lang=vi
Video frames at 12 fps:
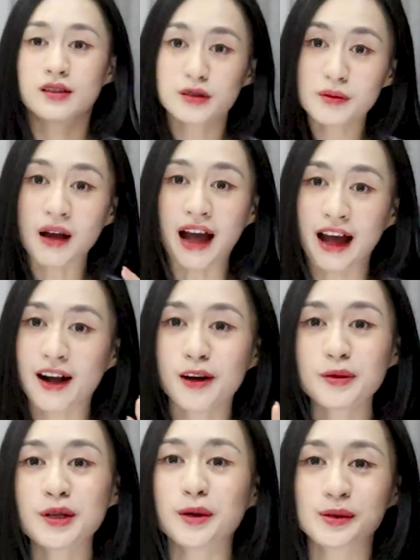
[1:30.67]
Nhưng mà
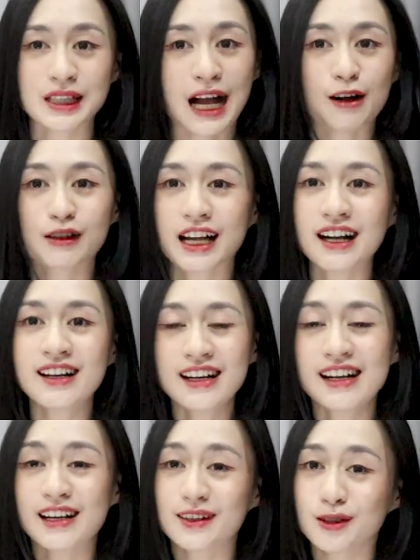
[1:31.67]
không hiểu sao nhá,
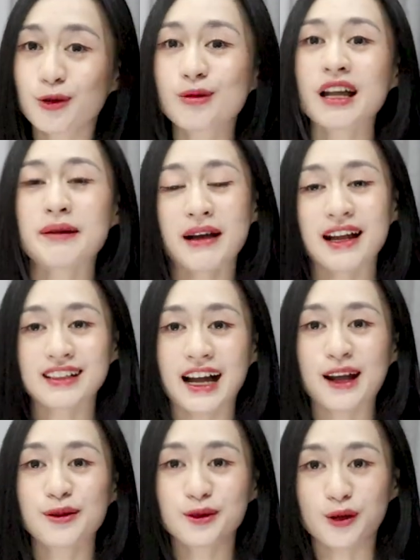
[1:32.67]
đúng là bạn
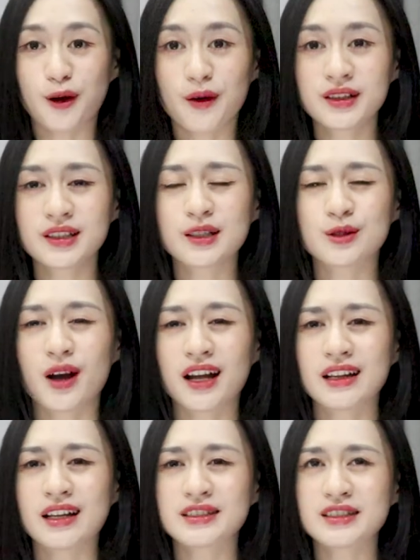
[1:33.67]
gái của nó ấy thì
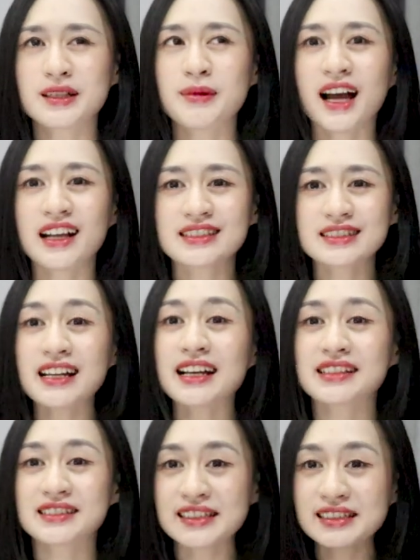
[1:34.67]
toàn là những cái bạn rất
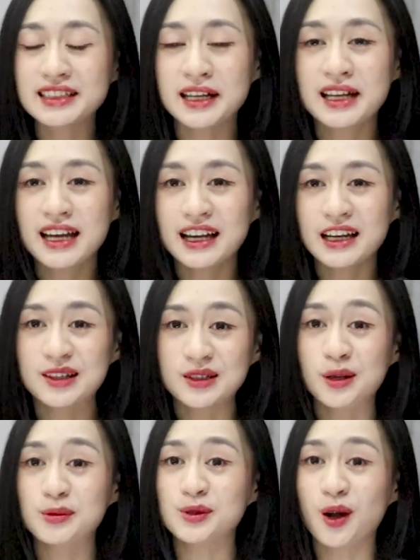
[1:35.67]
là xinh này, lại
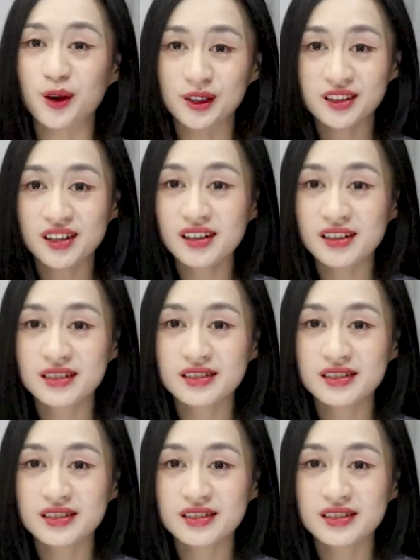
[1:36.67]
còn học giỏi nữa.